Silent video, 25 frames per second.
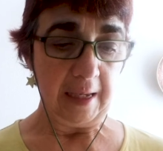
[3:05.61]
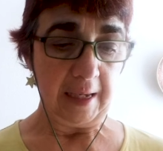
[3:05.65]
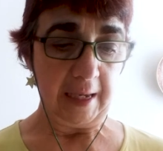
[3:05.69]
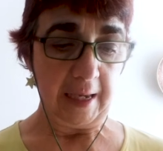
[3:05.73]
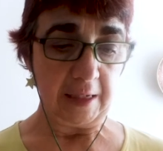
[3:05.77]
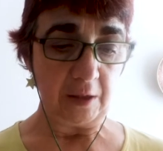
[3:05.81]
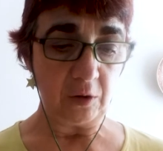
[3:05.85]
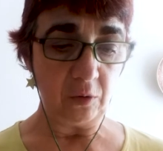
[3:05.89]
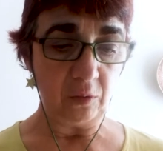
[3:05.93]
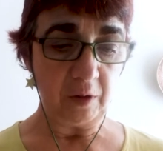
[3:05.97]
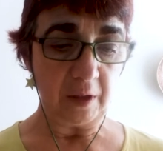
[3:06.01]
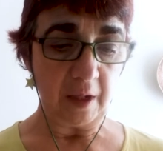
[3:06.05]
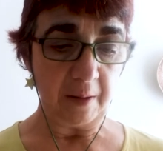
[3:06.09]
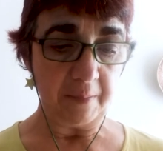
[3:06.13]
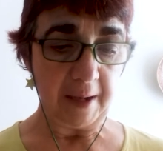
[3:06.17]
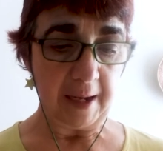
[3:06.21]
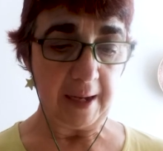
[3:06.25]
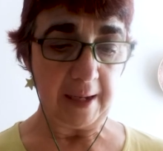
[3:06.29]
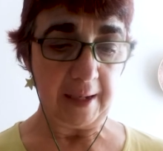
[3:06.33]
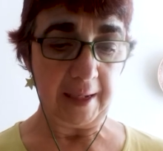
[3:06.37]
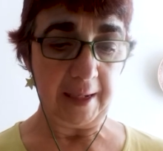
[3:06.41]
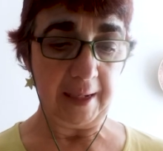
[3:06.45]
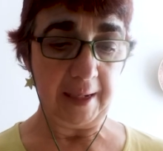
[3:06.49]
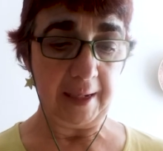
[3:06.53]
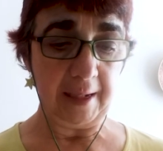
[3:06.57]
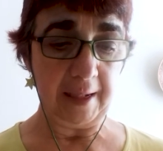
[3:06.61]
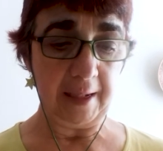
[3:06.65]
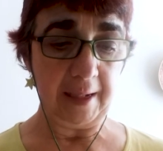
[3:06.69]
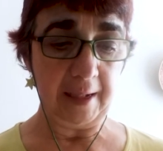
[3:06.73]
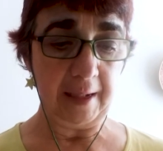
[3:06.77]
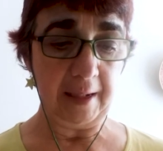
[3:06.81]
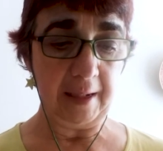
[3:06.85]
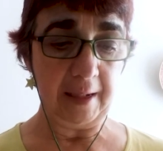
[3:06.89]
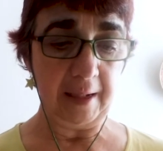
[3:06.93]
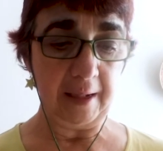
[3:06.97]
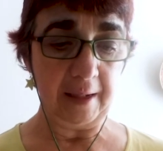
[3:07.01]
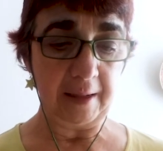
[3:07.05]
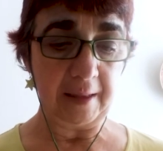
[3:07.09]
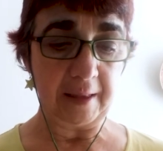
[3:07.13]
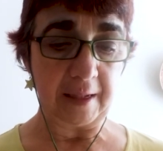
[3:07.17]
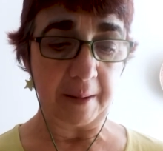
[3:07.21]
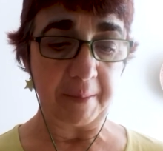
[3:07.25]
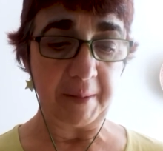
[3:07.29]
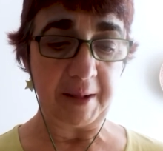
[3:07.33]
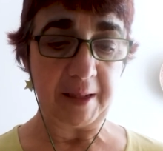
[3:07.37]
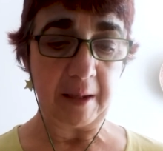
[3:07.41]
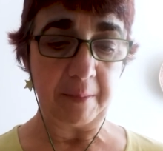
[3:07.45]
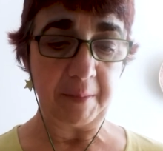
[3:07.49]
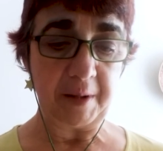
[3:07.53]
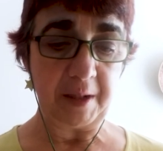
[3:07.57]
que es un tema eh,
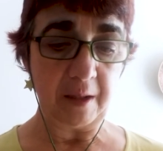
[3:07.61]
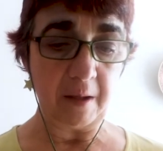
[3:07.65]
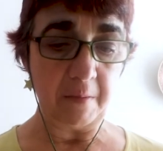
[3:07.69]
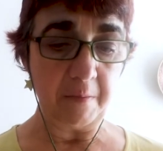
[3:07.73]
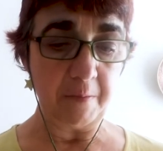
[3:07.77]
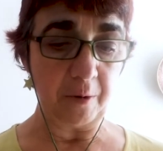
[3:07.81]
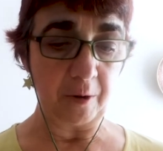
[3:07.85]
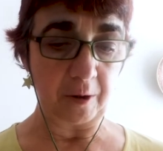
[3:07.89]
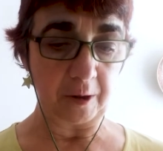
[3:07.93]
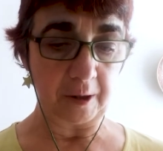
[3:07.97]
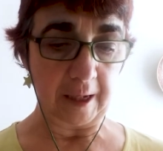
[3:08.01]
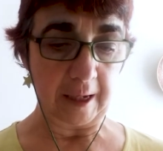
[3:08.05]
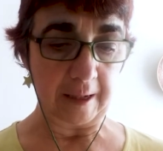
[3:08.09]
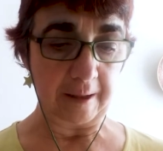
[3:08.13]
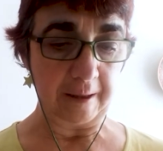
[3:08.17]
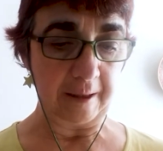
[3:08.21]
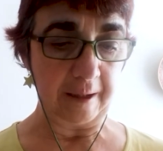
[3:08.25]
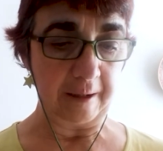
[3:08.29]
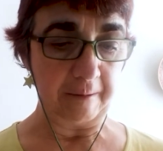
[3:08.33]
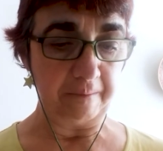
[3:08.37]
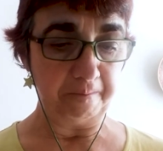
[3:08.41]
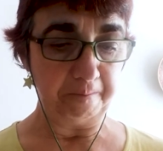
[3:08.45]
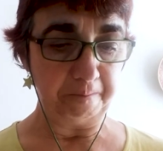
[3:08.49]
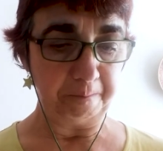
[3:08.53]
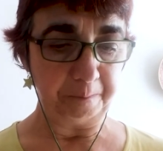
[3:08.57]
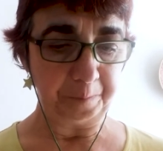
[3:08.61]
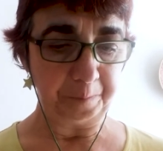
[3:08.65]
tremendamente importante.